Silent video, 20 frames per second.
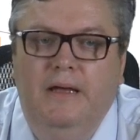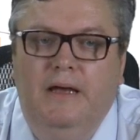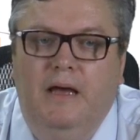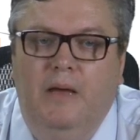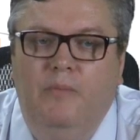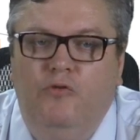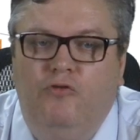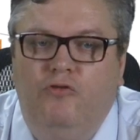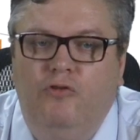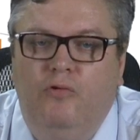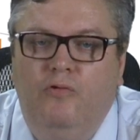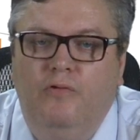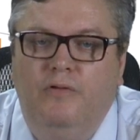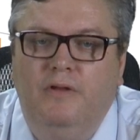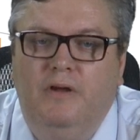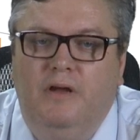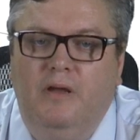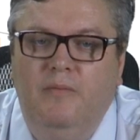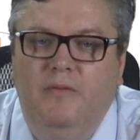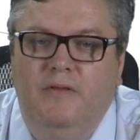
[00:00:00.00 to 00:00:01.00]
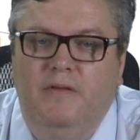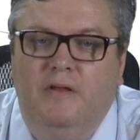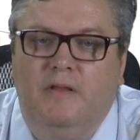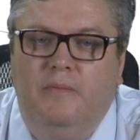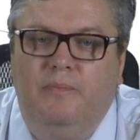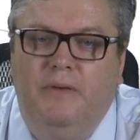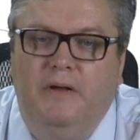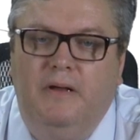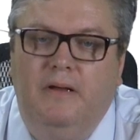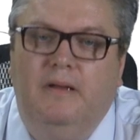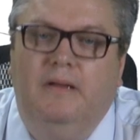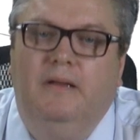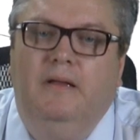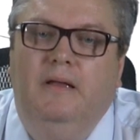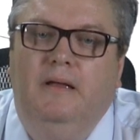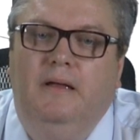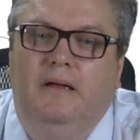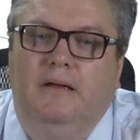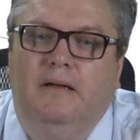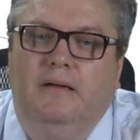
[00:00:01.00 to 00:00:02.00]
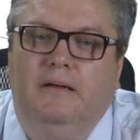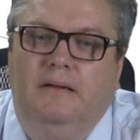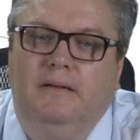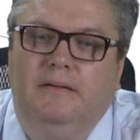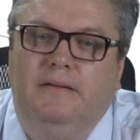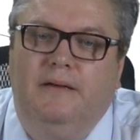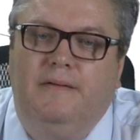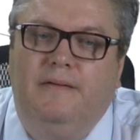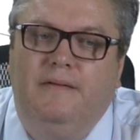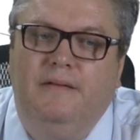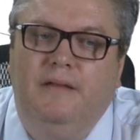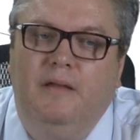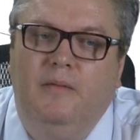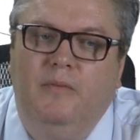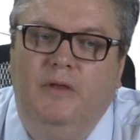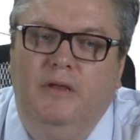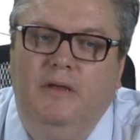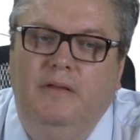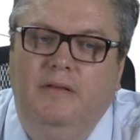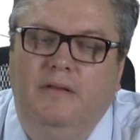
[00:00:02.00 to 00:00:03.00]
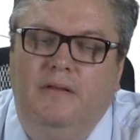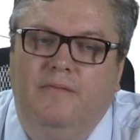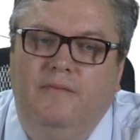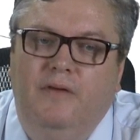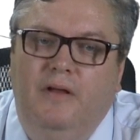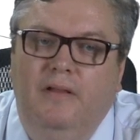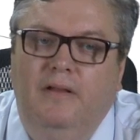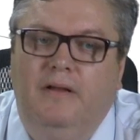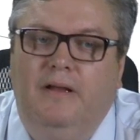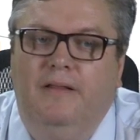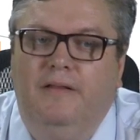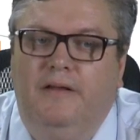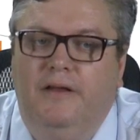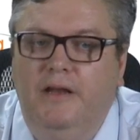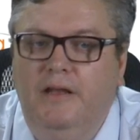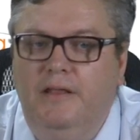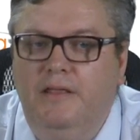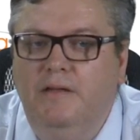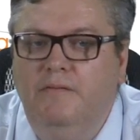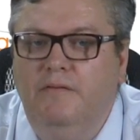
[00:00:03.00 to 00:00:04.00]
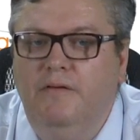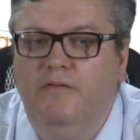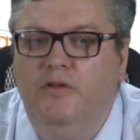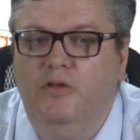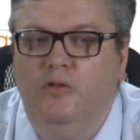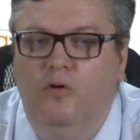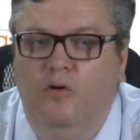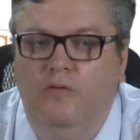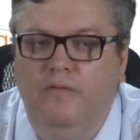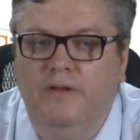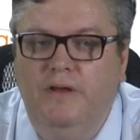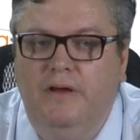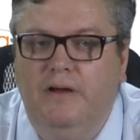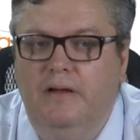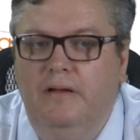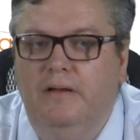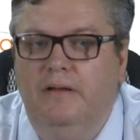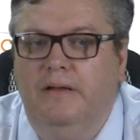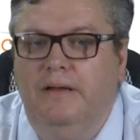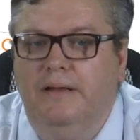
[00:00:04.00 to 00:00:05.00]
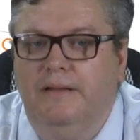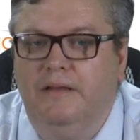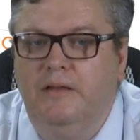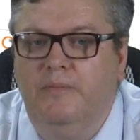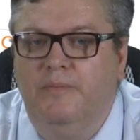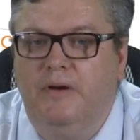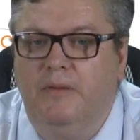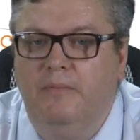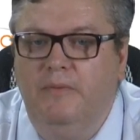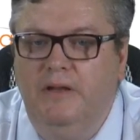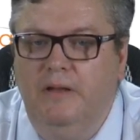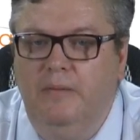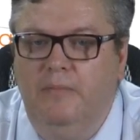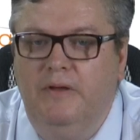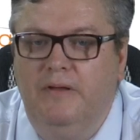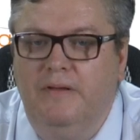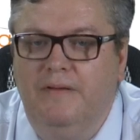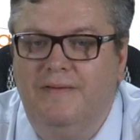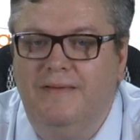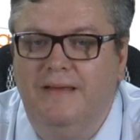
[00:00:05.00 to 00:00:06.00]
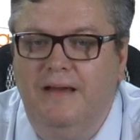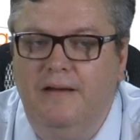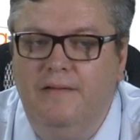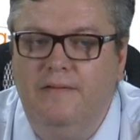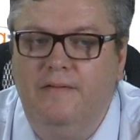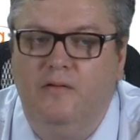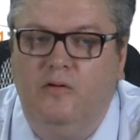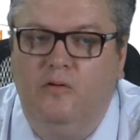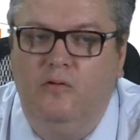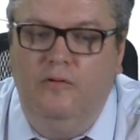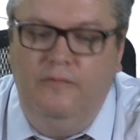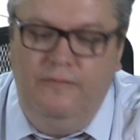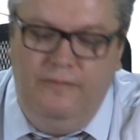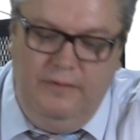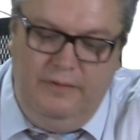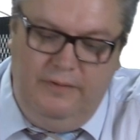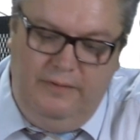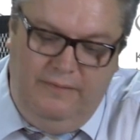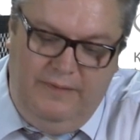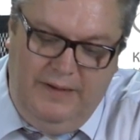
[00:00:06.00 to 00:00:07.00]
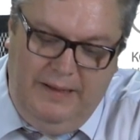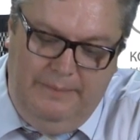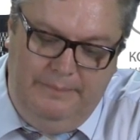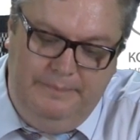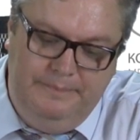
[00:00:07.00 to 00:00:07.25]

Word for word: а Международный комитет по э, таксономии назвал конкретного виновника этой проблемы – SARS-CoV-2.